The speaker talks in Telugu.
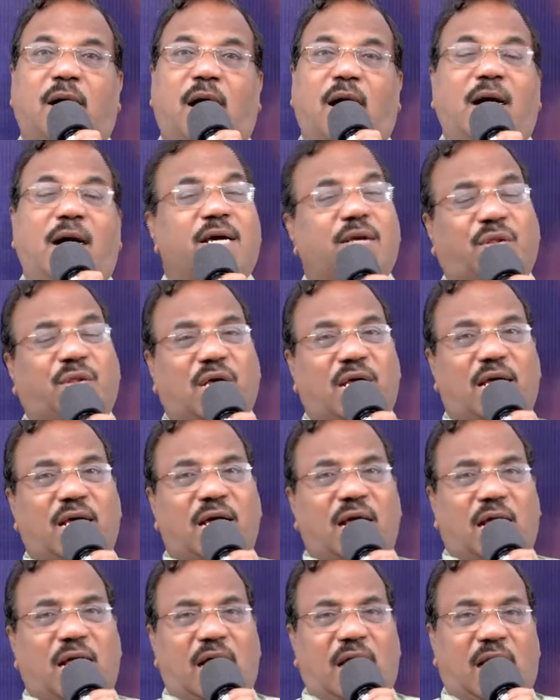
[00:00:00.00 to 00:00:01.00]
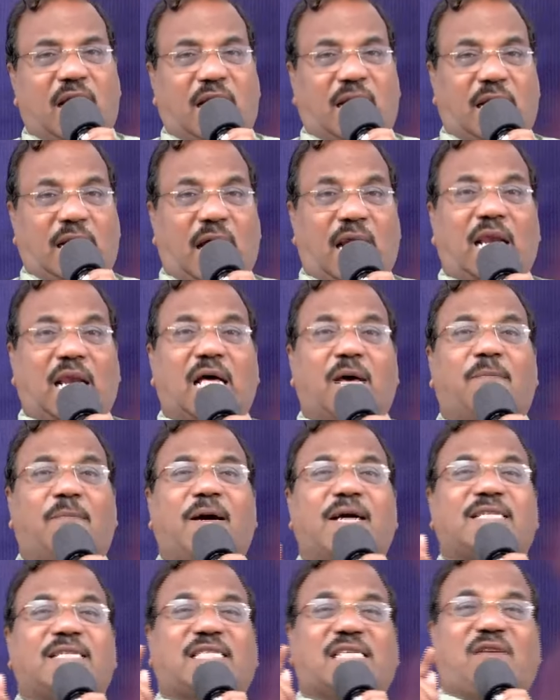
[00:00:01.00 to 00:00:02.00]
అయితే
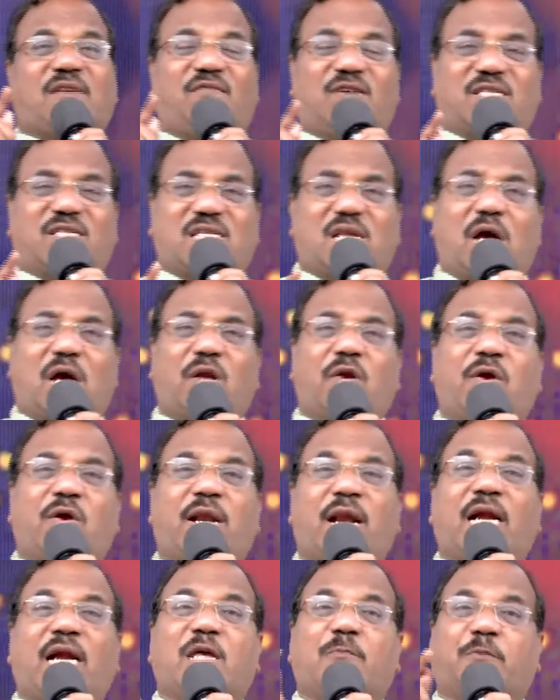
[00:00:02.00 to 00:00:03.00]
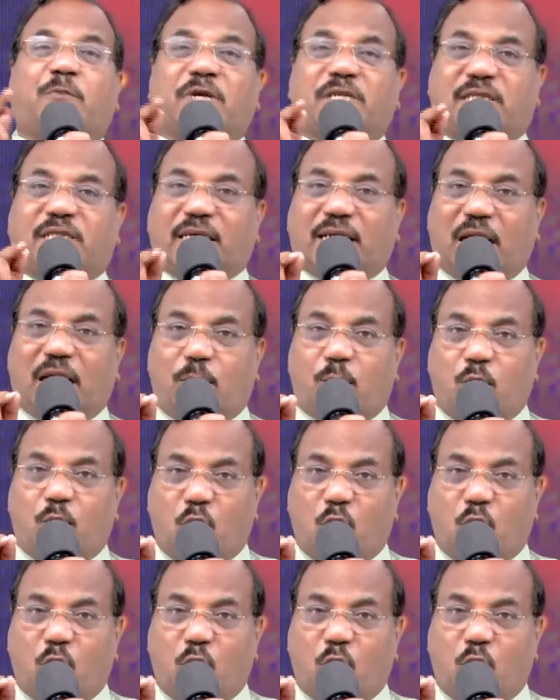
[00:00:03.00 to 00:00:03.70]
నలభై సంవత్సరాలు నడిపించిన